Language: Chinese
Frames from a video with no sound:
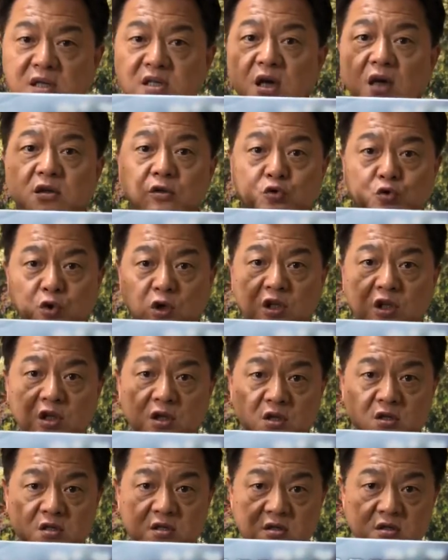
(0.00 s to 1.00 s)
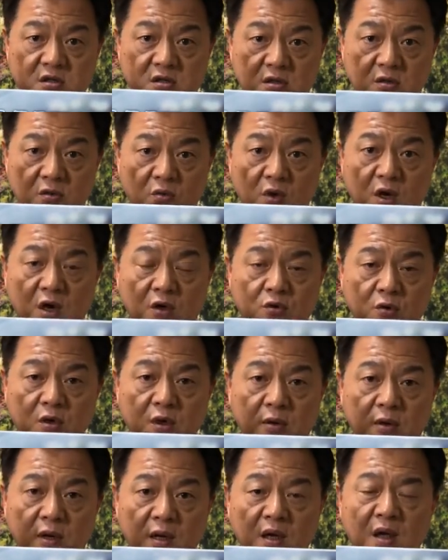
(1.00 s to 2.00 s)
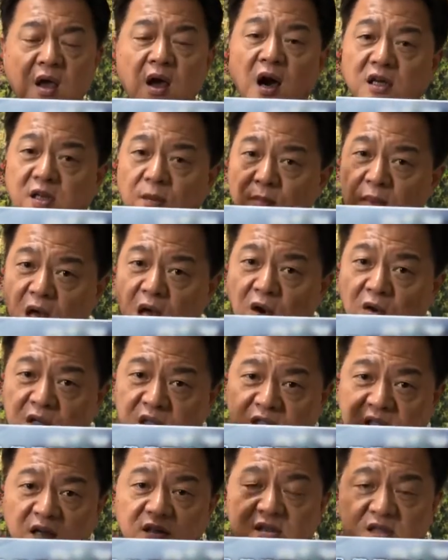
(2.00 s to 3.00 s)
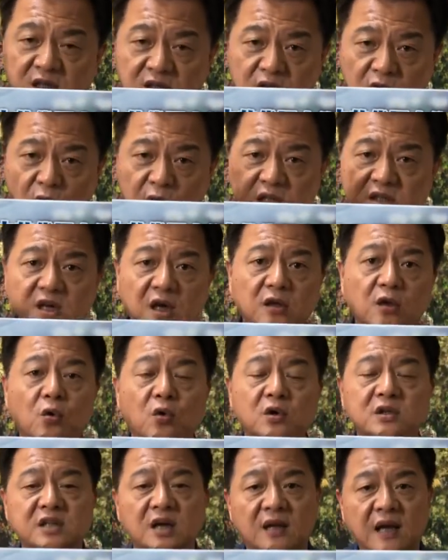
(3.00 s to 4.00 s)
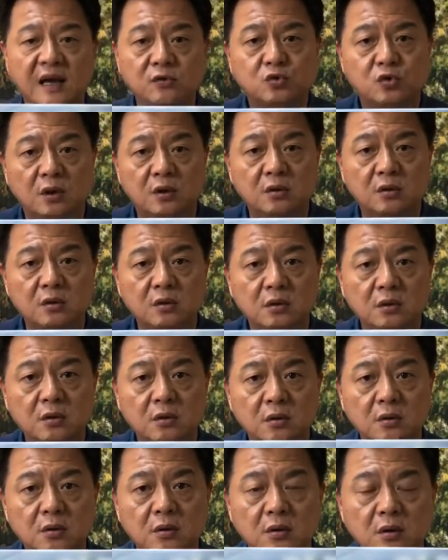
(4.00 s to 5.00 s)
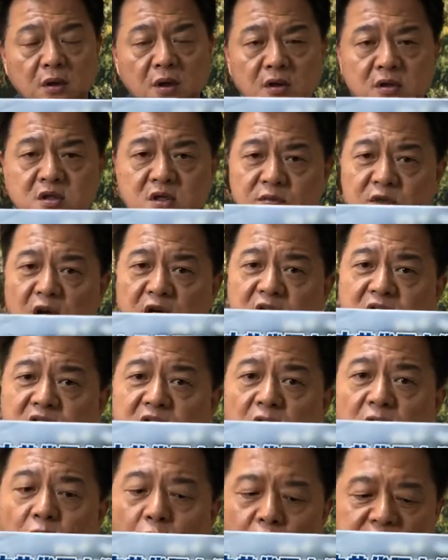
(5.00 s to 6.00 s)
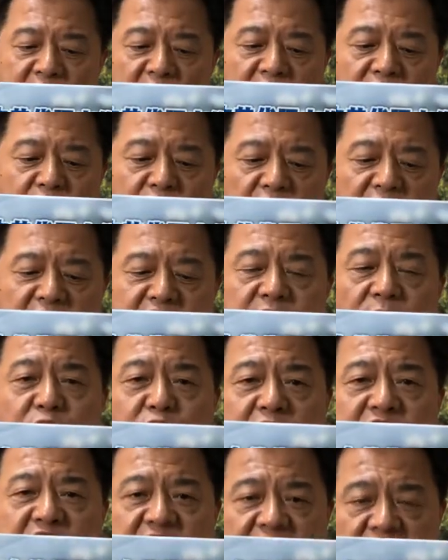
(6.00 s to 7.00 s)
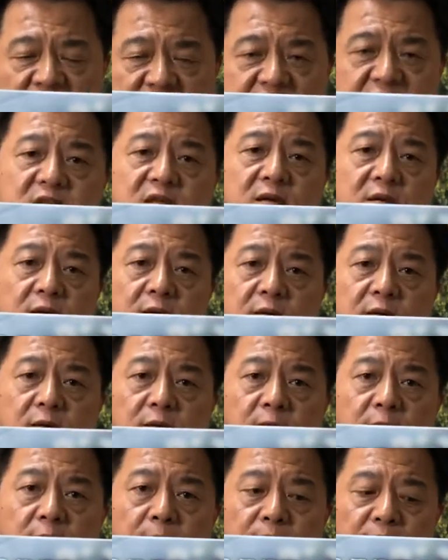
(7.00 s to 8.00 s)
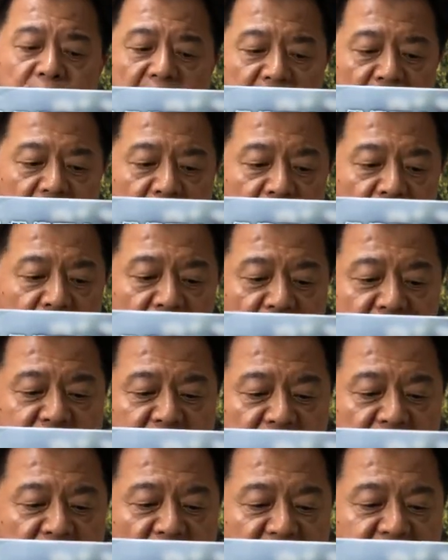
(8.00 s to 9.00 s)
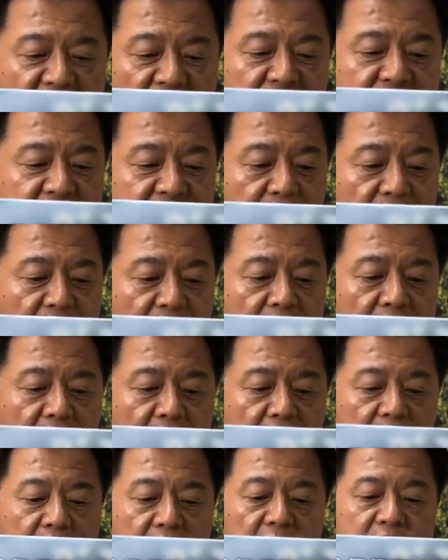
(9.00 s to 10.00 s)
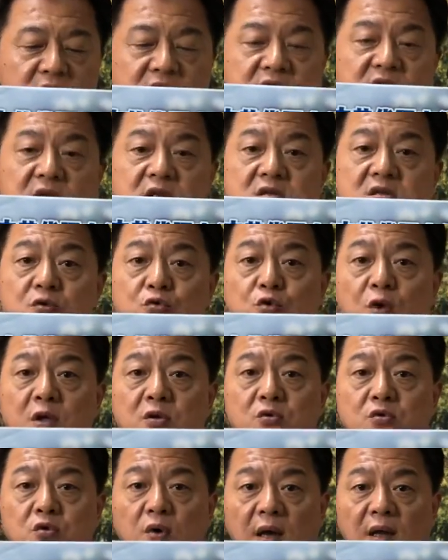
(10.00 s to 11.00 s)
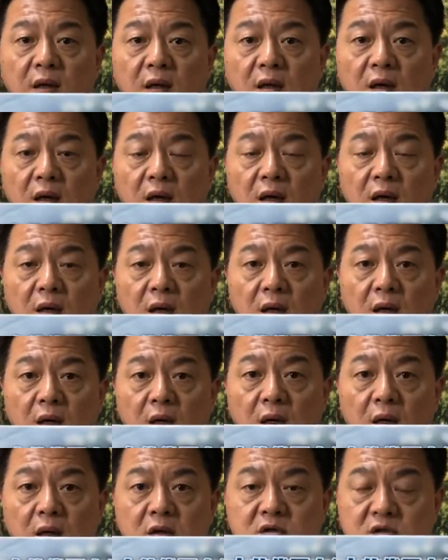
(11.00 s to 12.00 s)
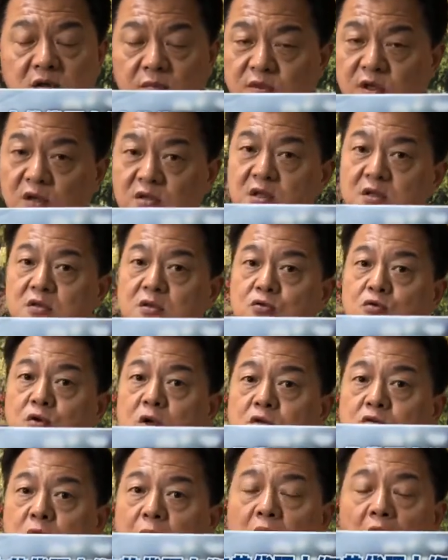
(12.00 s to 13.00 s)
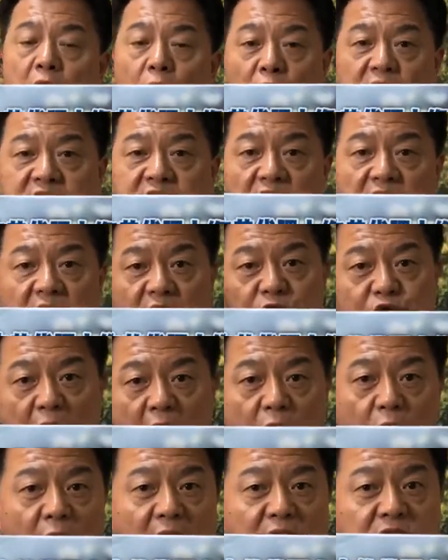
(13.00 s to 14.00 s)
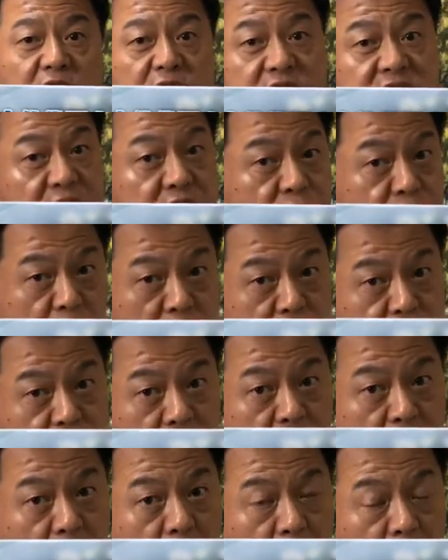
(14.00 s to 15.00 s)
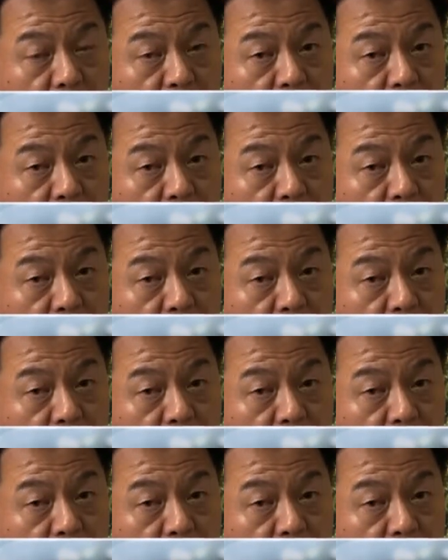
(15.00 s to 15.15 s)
项是具体的事实，我告诉各位，而且没有一项真正会影响到国家的安全。什么叫影响到国家安全？你怎么去解释？而且他讲的是什么？政治宣传。什么叫政治宣传？我讲他一句好话就是政治宣传了。